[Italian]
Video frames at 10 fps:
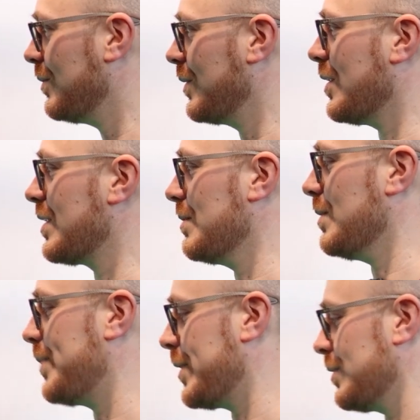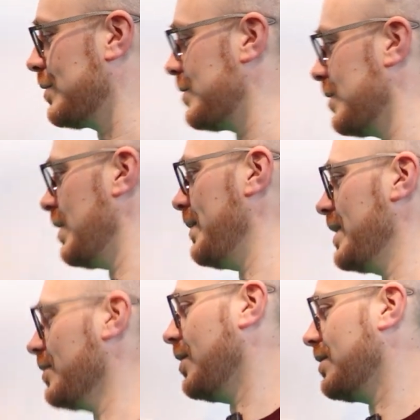Un ottimo prodotto,
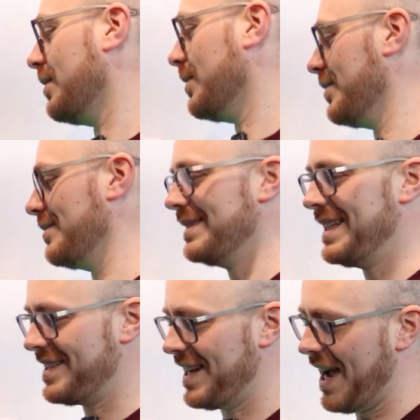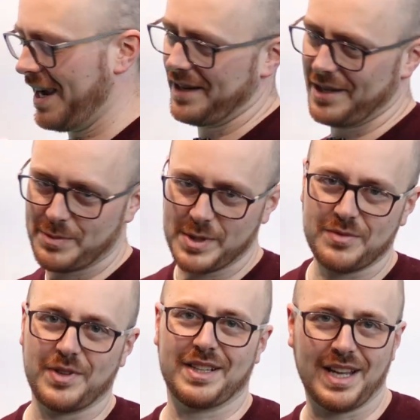sicuramente un ottimo design, le
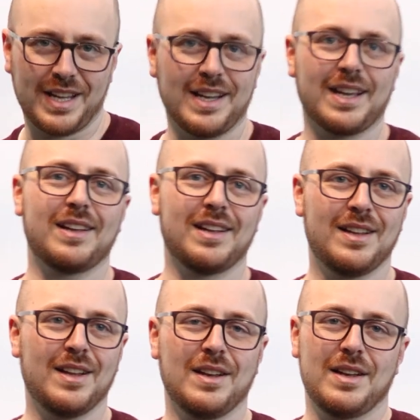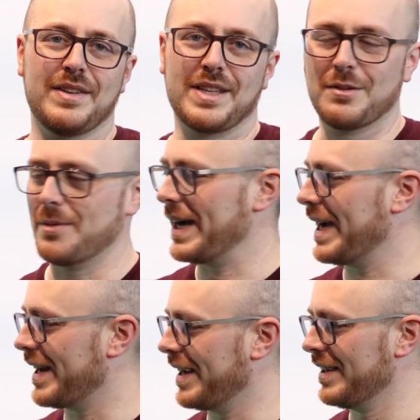specifiche tecniche le vedremo
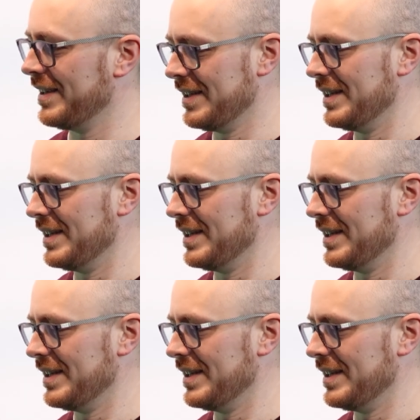magari